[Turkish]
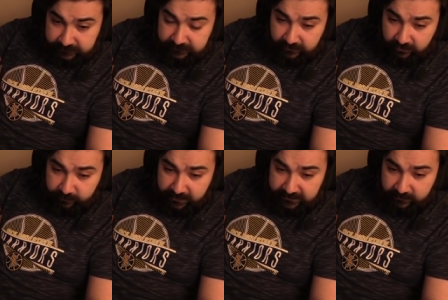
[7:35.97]
Gold
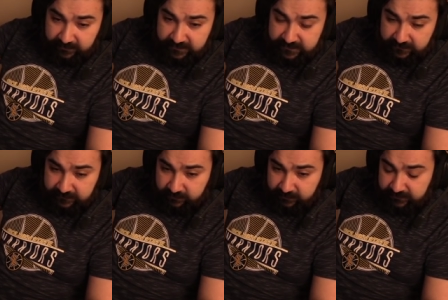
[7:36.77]
bar demek yasak
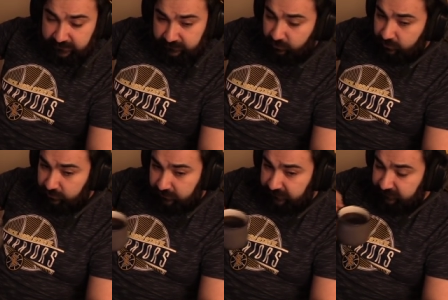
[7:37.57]
değil mi Kinart?
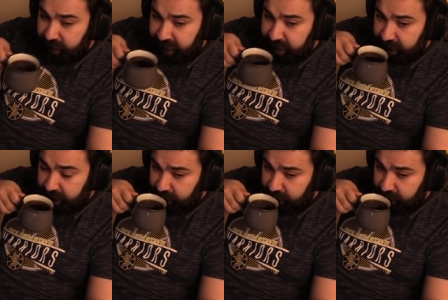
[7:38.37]
Yo. Ne diyeyim adına?